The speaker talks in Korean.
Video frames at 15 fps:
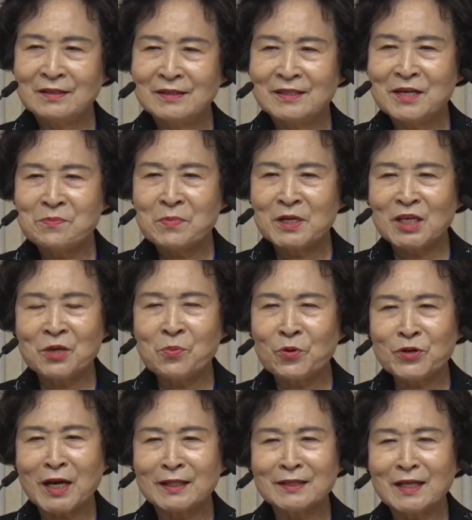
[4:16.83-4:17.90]
정말
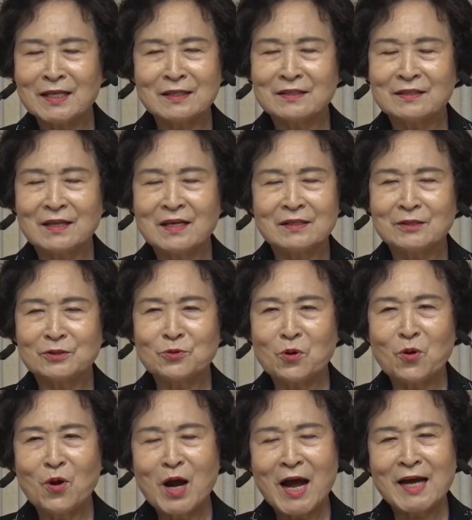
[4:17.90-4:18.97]
기본이 안 돼 있는
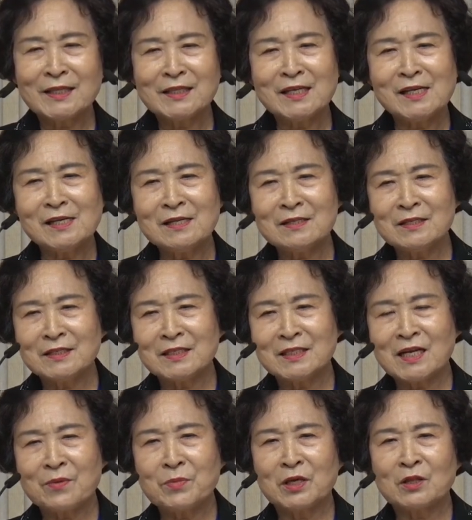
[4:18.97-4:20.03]
애들도 한 1년이
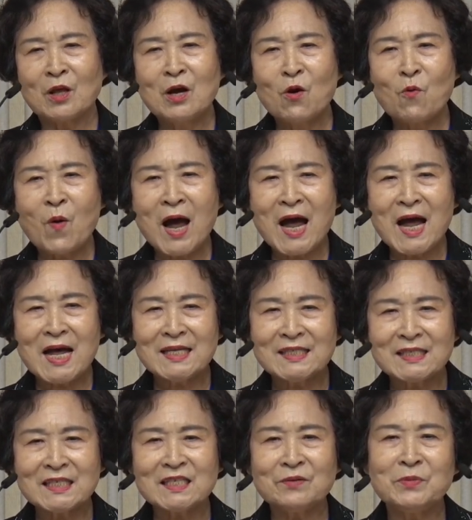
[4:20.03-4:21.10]
지나면
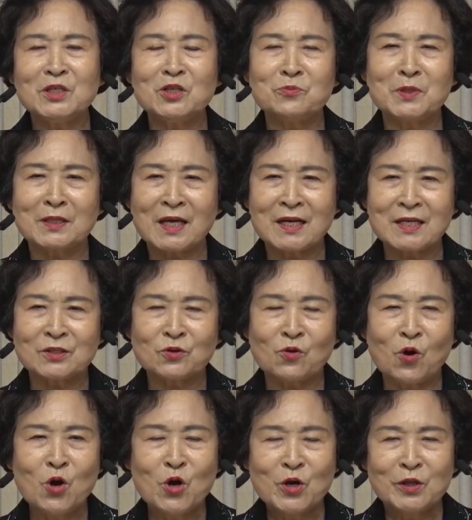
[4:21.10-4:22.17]
완전히 믿음이 달라지고
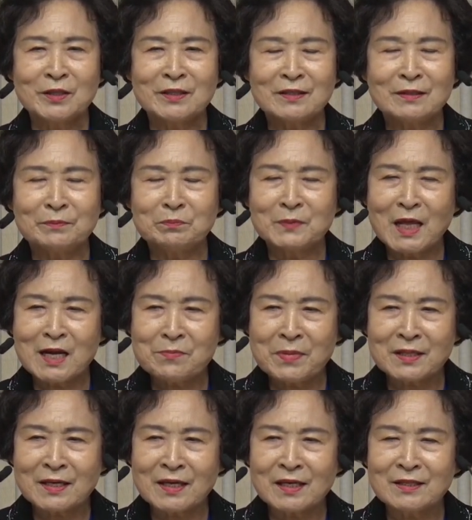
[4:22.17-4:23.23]

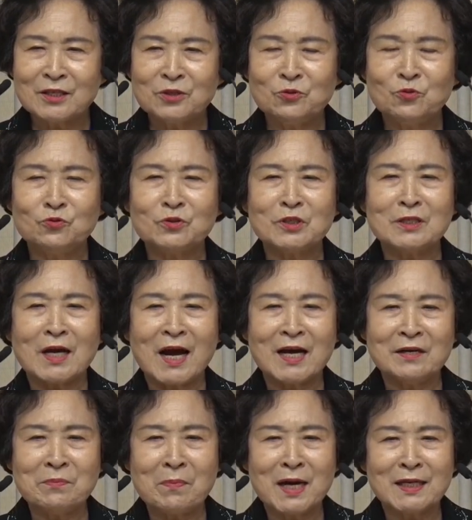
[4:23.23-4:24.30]
날마다 얘들이 눈 떠가
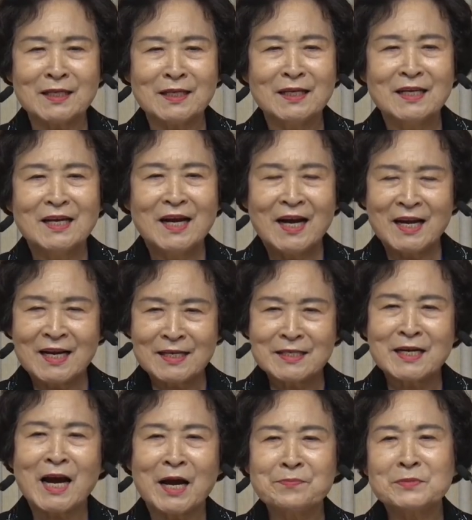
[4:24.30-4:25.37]
하는 말이
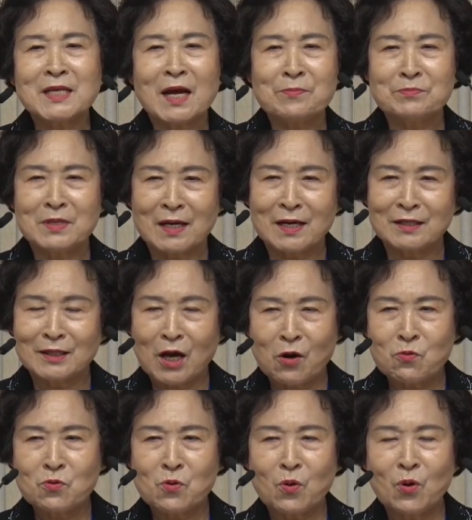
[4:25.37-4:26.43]
하나님 감사합니다가
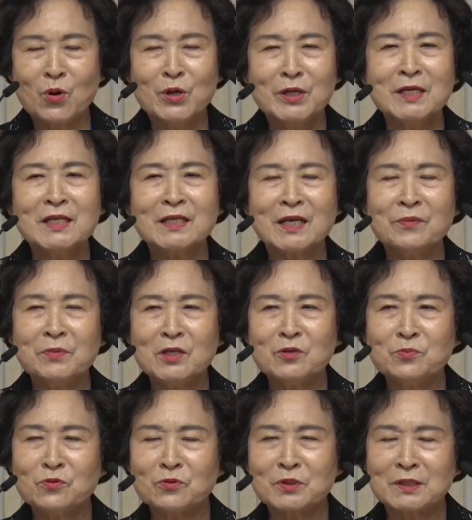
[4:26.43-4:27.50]
나오고 이렇게
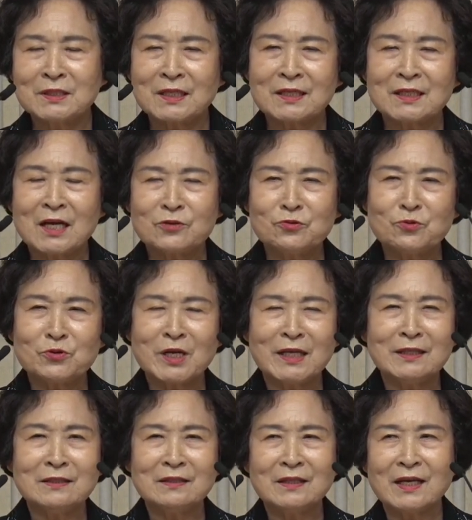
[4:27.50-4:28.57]
믿음으로 이제 양육을
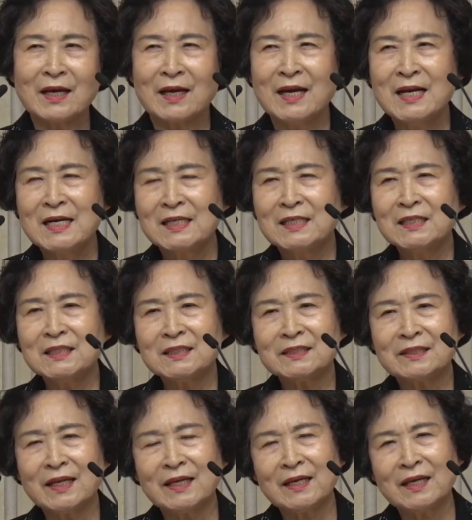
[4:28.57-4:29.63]
했는데
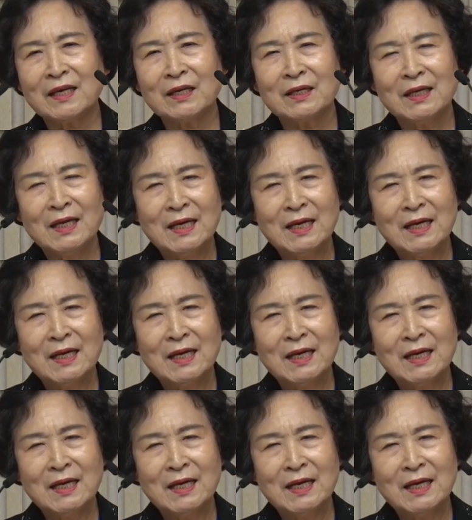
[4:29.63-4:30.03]
그때에